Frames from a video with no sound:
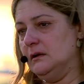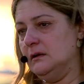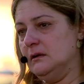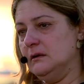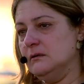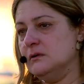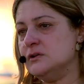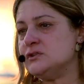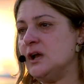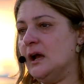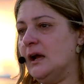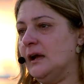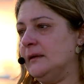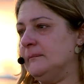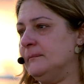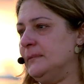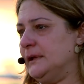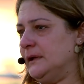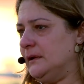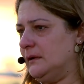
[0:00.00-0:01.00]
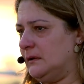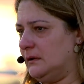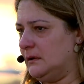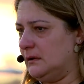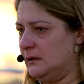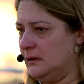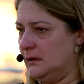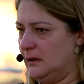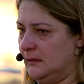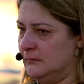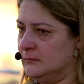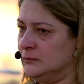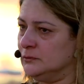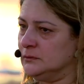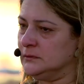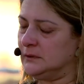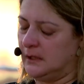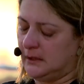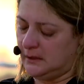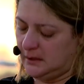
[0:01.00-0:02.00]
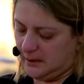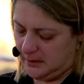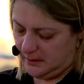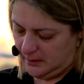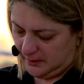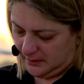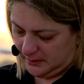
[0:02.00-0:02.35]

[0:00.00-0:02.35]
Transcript: وجع كبير عم ننقلة إيه؟